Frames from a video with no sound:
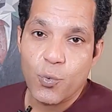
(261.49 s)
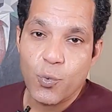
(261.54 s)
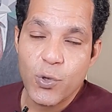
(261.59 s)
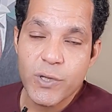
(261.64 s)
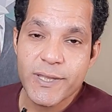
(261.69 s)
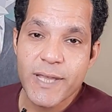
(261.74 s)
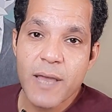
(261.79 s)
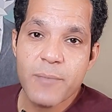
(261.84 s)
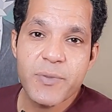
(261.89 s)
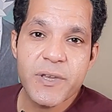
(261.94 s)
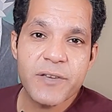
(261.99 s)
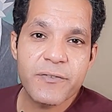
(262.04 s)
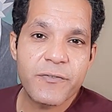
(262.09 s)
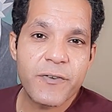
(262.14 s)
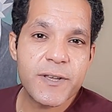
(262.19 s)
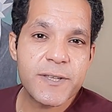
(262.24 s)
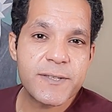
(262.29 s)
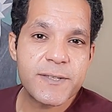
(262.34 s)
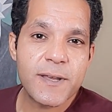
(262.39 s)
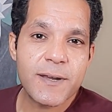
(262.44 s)
وده
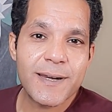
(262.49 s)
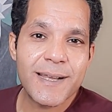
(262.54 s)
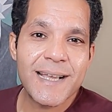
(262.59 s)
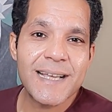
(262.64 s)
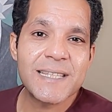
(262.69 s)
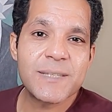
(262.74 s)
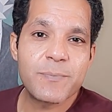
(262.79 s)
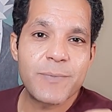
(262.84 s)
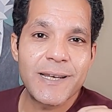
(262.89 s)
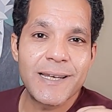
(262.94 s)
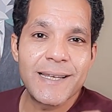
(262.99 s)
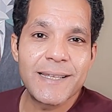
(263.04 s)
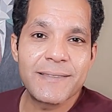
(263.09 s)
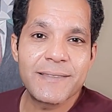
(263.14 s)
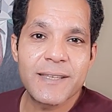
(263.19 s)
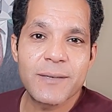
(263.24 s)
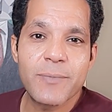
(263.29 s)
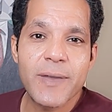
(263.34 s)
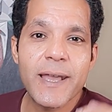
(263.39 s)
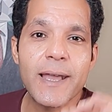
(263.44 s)
بيفسر جذب
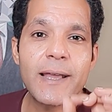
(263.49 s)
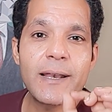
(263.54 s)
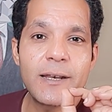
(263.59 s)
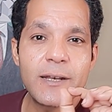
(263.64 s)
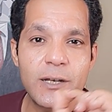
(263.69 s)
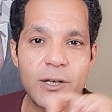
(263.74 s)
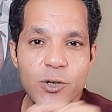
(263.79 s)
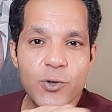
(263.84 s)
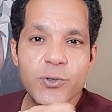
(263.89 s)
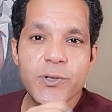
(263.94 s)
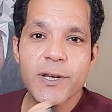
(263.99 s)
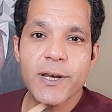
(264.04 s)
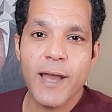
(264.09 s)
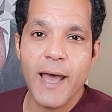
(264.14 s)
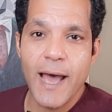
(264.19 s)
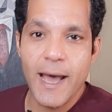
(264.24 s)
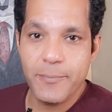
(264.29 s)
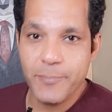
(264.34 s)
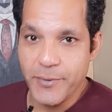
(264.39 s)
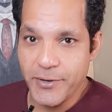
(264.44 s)
الانتباه للون
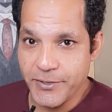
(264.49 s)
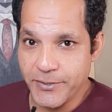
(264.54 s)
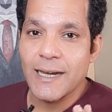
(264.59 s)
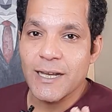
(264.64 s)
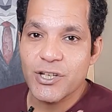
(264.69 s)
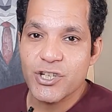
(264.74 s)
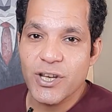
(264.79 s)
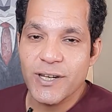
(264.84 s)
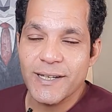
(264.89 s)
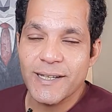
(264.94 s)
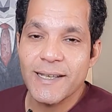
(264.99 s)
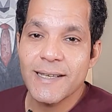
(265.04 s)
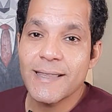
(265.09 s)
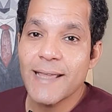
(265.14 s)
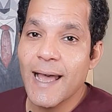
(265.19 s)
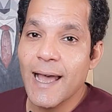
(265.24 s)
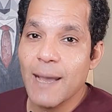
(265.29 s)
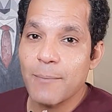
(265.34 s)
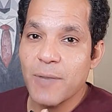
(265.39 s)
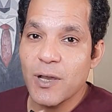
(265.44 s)
الاحمر علشان كده
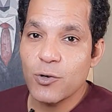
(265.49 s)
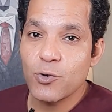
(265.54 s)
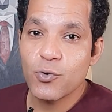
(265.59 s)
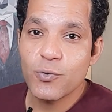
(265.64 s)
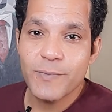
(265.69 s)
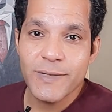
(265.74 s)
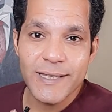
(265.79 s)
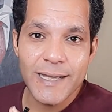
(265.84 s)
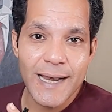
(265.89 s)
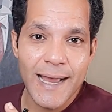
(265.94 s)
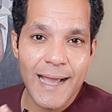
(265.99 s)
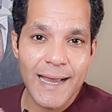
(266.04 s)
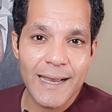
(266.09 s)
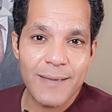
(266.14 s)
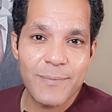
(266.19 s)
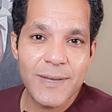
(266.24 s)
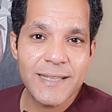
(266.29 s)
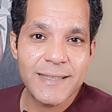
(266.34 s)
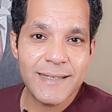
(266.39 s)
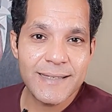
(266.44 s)
عملوه من
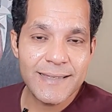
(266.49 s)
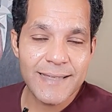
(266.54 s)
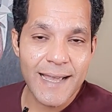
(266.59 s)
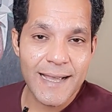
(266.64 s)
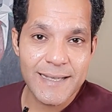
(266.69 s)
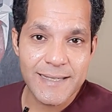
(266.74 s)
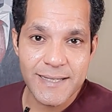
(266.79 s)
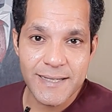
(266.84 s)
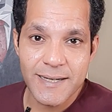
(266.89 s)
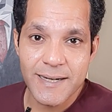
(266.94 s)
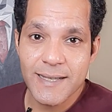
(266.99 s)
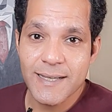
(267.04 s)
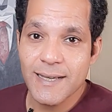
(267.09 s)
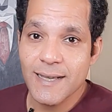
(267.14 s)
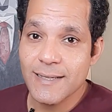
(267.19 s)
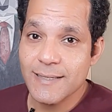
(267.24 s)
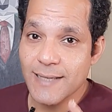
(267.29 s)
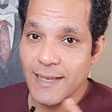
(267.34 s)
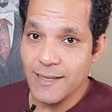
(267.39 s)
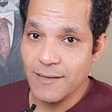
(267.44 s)
العلامات
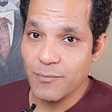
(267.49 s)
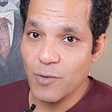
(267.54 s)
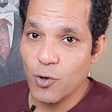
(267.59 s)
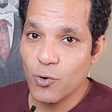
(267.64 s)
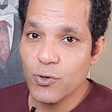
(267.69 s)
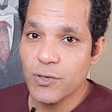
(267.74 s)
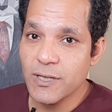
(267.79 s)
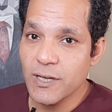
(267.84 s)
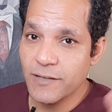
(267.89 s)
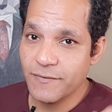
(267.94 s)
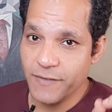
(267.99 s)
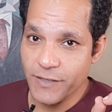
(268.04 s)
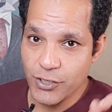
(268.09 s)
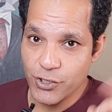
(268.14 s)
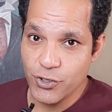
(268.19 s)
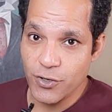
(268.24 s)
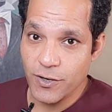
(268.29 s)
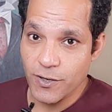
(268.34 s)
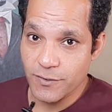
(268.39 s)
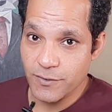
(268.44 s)
التحذيرية زي ما قلنا في
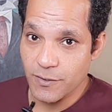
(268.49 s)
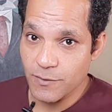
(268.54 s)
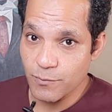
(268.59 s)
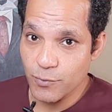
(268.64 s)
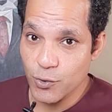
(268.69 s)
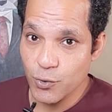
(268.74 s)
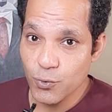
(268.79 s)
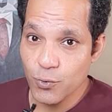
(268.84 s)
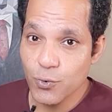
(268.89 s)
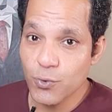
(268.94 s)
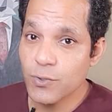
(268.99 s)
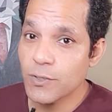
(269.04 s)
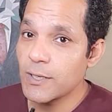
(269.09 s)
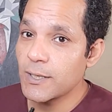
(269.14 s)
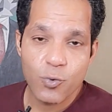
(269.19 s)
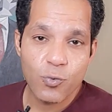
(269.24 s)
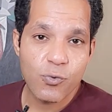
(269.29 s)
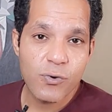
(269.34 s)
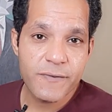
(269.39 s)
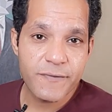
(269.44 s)
اشارات المرور
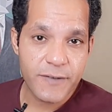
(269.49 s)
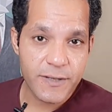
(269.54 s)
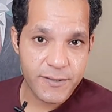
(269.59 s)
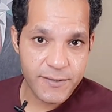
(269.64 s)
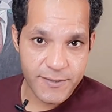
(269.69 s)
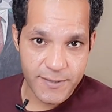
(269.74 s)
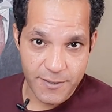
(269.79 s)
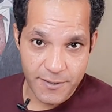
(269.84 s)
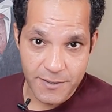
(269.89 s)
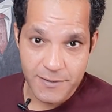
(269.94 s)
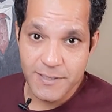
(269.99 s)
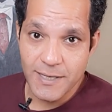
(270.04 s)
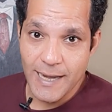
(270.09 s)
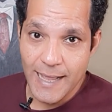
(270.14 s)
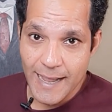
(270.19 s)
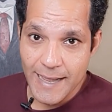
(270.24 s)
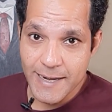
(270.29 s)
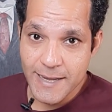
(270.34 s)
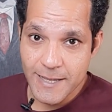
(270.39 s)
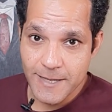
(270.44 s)
وفي انذارات
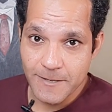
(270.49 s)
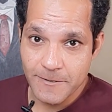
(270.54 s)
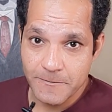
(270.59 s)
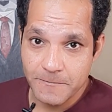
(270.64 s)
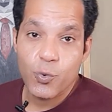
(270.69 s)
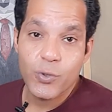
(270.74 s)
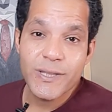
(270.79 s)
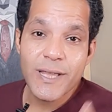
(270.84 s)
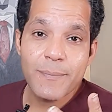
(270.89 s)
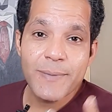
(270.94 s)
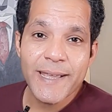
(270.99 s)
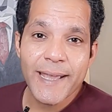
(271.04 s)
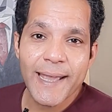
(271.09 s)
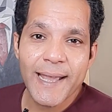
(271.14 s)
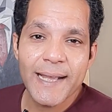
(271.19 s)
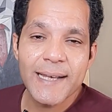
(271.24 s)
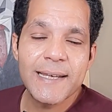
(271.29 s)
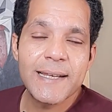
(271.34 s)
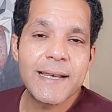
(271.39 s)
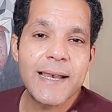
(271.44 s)
الحريق وده
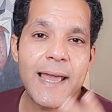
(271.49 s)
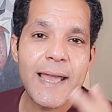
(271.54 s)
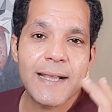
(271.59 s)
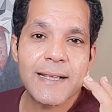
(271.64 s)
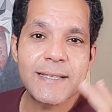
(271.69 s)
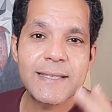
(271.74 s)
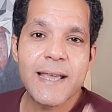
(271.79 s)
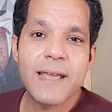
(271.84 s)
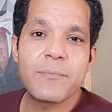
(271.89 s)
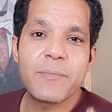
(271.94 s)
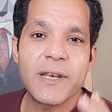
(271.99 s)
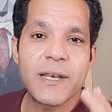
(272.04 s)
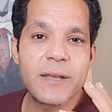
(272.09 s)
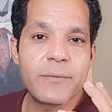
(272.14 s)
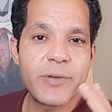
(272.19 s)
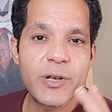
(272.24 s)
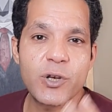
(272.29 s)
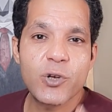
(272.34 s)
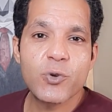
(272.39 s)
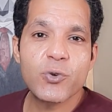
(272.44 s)
بيخلي الاجسام اللي
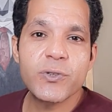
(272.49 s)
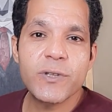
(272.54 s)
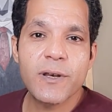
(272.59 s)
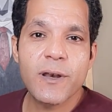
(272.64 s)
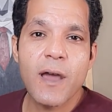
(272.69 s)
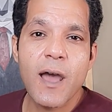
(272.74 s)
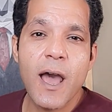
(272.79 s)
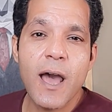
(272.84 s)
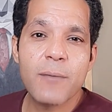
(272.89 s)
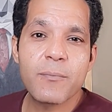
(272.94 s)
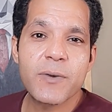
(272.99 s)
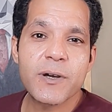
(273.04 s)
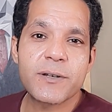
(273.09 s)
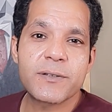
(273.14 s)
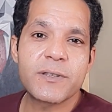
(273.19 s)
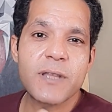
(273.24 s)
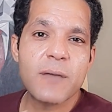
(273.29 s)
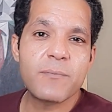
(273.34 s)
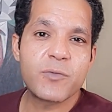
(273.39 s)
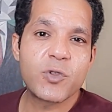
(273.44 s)
باللون الاحمر
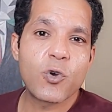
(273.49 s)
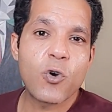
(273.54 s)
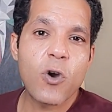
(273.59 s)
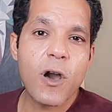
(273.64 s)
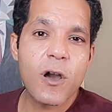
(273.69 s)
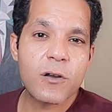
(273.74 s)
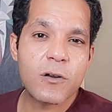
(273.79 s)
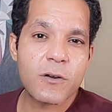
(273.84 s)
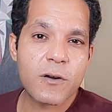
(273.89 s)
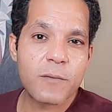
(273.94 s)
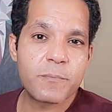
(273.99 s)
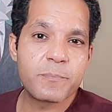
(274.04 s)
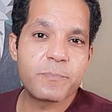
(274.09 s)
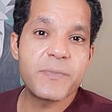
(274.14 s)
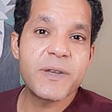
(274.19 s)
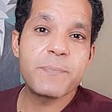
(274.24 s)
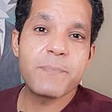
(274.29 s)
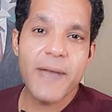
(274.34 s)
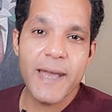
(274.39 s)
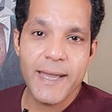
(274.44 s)
تبدو اقرب
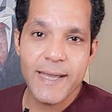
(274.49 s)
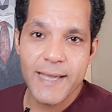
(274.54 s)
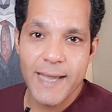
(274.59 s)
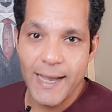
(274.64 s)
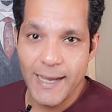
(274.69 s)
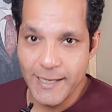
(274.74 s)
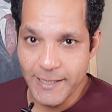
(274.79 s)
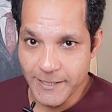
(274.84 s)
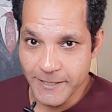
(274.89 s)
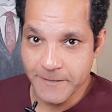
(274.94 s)
مما هي عليه